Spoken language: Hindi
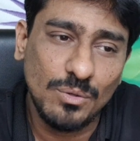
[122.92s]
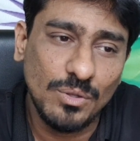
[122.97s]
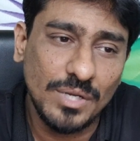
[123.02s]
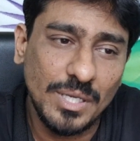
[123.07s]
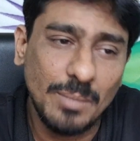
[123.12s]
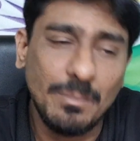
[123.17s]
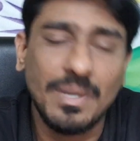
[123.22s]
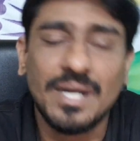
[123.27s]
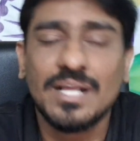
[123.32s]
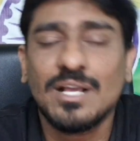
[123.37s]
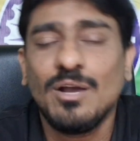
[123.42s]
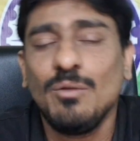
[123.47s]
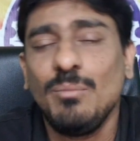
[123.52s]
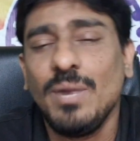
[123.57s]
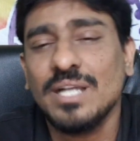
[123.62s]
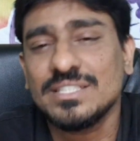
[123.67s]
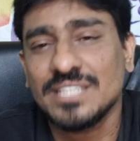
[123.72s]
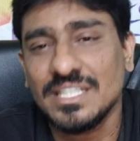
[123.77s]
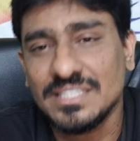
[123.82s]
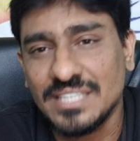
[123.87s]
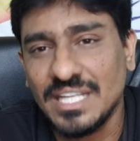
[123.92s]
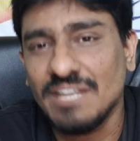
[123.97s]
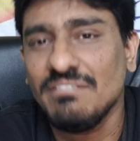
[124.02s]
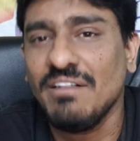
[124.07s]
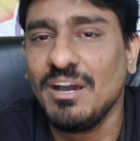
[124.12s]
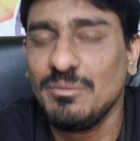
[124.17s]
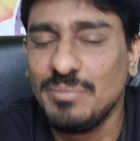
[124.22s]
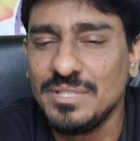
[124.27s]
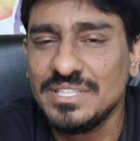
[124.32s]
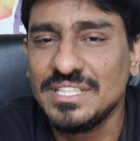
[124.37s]
उन्होंने भड़काऊ भाषण
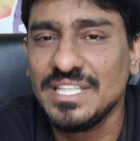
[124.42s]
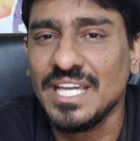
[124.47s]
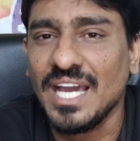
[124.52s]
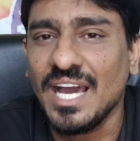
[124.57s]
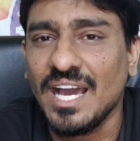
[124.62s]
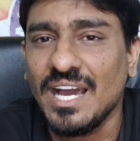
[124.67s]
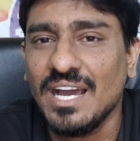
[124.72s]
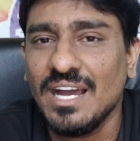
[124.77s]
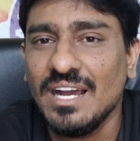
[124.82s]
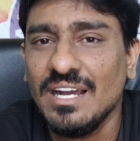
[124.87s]
दिलवा भी दिया